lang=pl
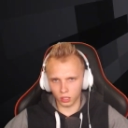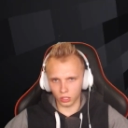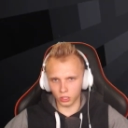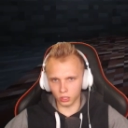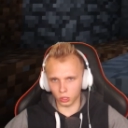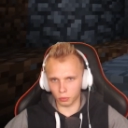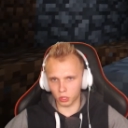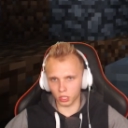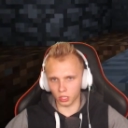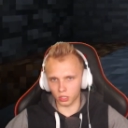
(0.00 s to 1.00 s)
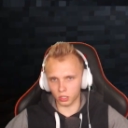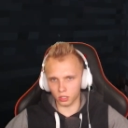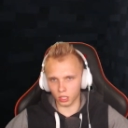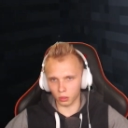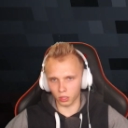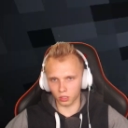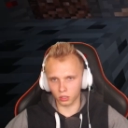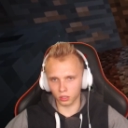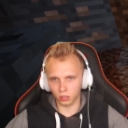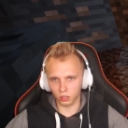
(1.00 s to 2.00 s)
A gdzie jest to przejście całe?
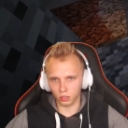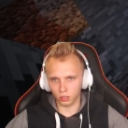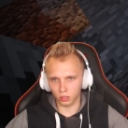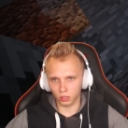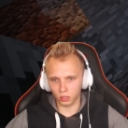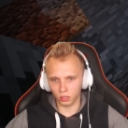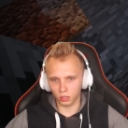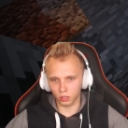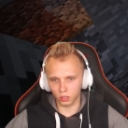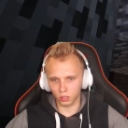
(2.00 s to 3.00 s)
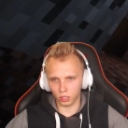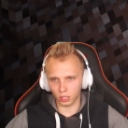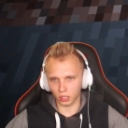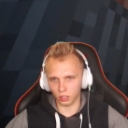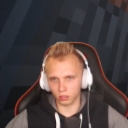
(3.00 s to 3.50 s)
He...